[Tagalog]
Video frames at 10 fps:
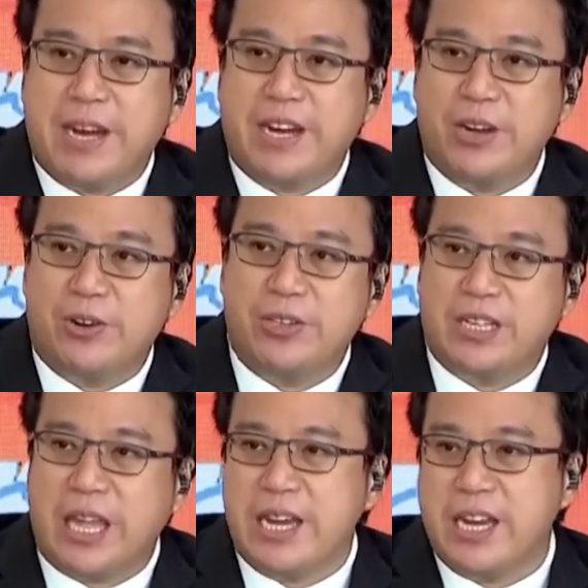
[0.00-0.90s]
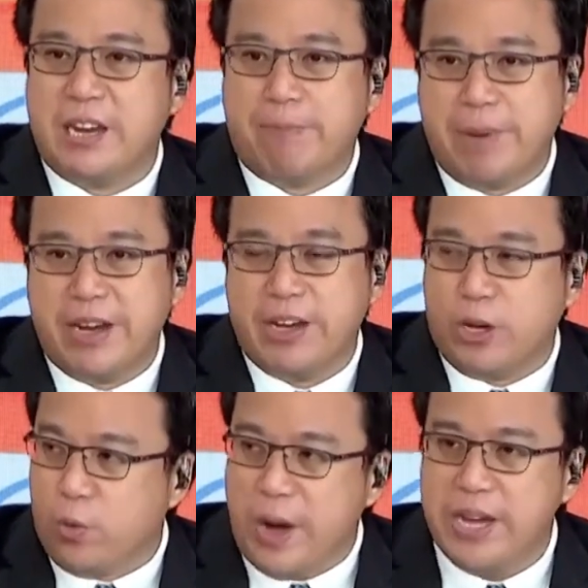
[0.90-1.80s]
period or the 10-year
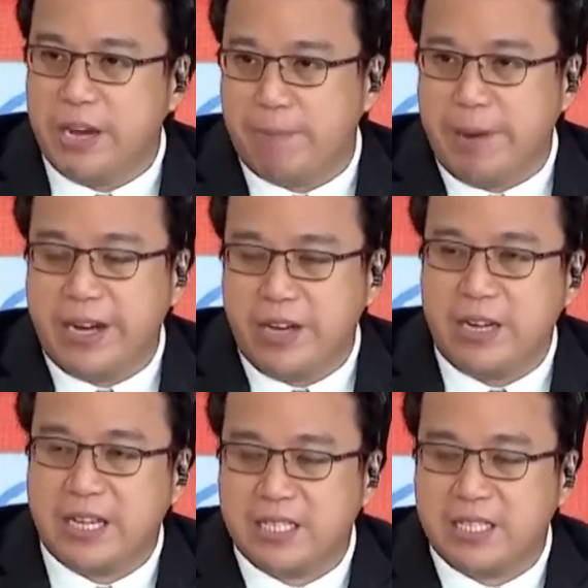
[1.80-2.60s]
period or 1-year period,